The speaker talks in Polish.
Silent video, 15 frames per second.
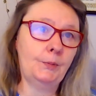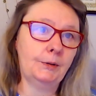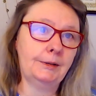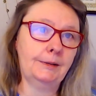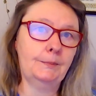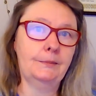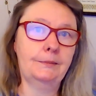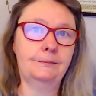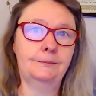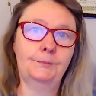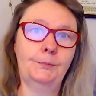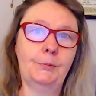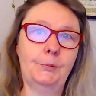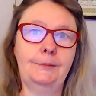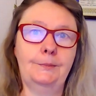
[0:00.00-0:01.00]
potem,
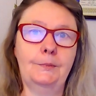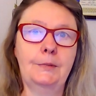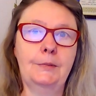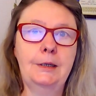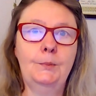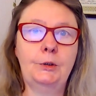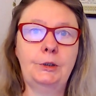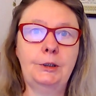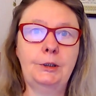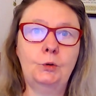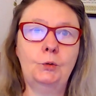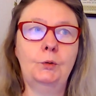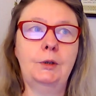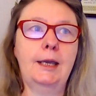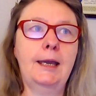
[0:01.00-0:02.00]
potem, potem
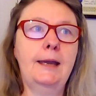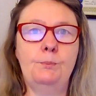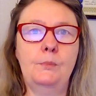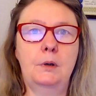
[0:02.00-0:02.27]
drugie.